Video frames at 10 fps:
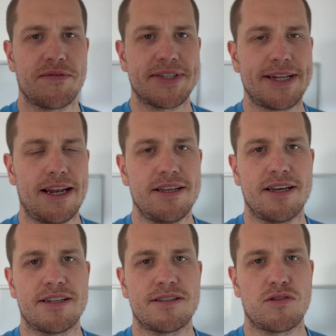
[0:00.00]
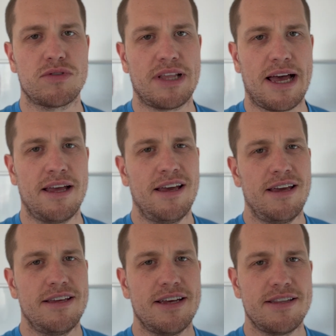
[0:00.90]
wcale nie jest trudna.
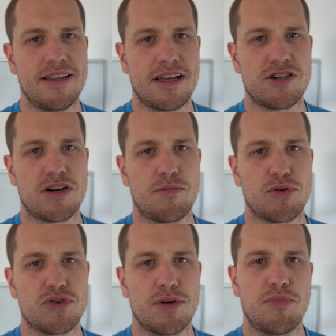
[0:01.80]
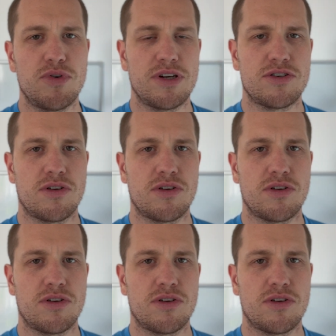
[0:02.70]
Jedyne, czego potrzebujesz,